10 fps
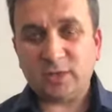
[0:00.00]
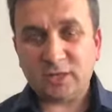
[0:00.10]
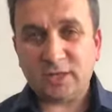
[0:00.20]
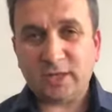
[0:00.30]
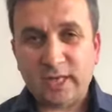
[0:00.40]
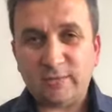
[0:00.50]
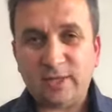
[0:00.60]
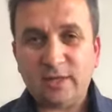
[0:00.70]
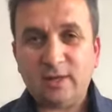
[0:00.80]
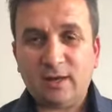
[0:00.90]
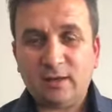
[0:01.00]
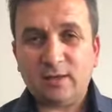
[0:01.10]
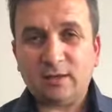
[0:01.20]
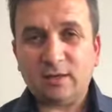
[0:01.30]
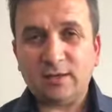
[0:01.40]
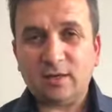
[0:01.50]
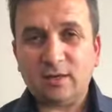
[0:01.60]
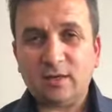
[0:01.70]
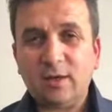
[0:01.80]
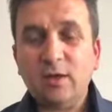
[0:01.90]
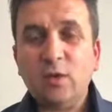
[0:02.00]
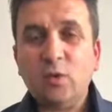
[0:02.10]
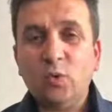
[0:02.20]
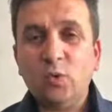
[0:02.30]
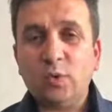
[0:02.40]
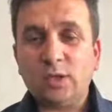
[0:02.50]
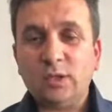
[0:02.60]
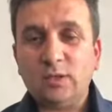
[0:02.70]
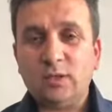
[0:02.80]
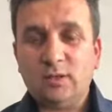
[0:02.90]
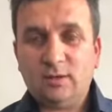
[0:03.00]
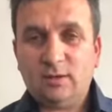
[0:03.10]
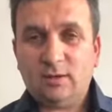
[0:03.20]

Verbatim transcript: başına gelmediğini anlatacak. Uğradığı